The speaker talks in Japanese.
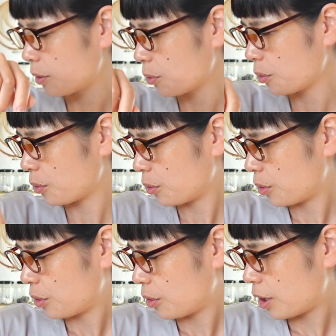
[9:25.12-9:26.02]
けど
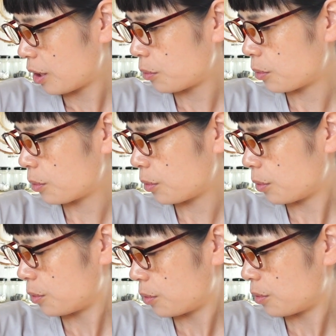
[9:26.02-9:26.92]
あ
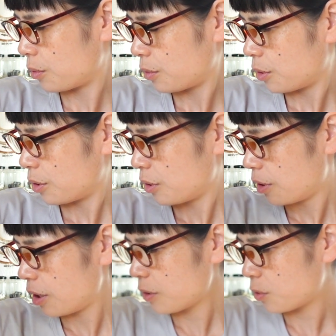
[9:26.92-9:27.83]
の
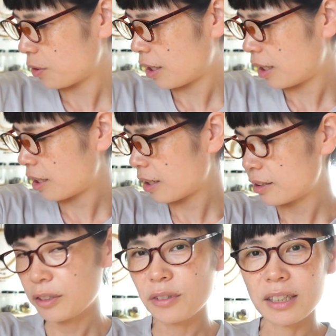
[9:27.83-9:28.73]
ラジオで聞いてらっ
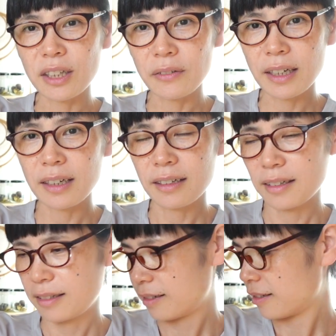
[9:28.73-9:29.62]
しゃる方は
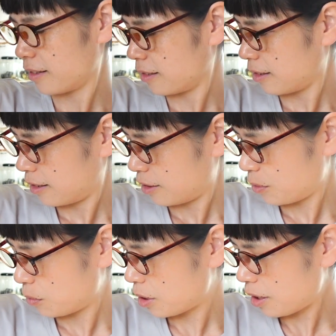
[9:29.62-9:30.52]

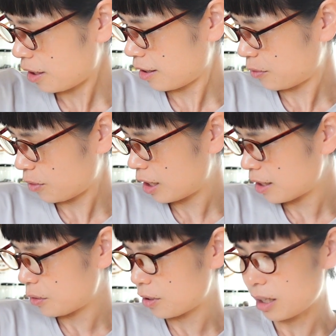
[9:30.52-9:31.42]
これねあの気
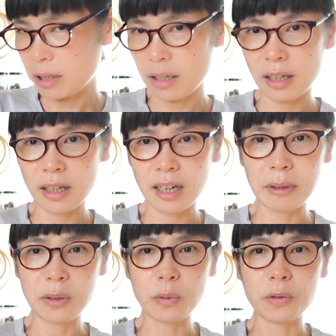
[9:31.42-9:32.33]
になるのは見ていただけれ
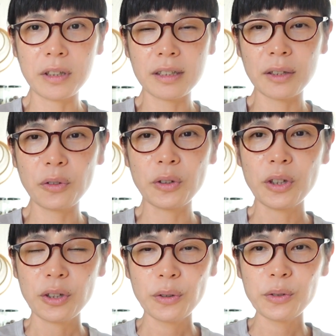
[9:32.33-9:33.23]
ばと思うんですけど
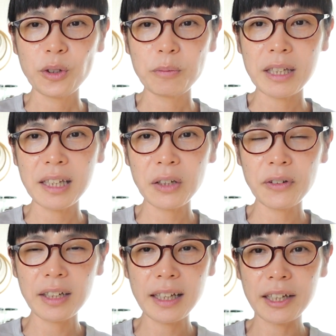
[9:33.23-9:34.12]
この右
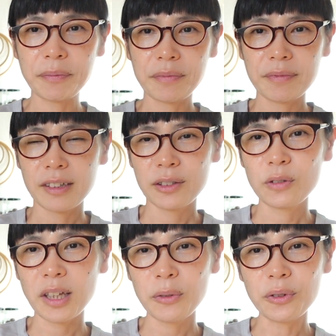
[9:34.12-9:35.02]
側が
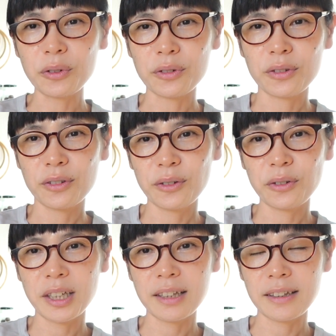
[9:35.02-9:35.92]
袖を
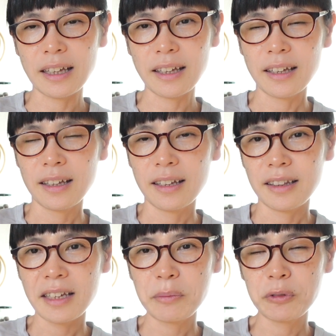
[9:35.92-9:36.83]
こうやって
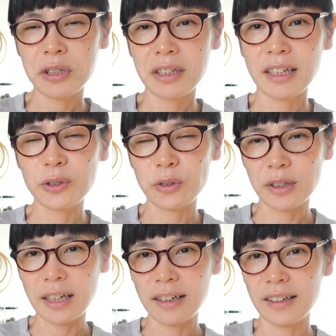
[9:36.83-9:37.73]
何もしてない状
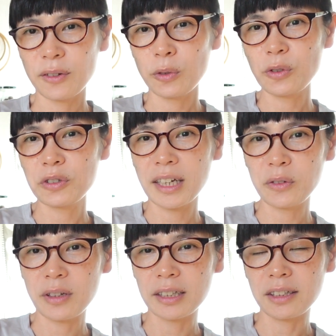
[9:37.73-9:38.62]
態このぐらい
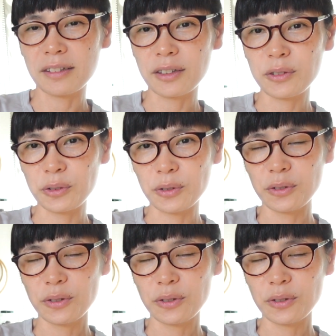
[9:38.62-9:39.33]
の長さなんですよ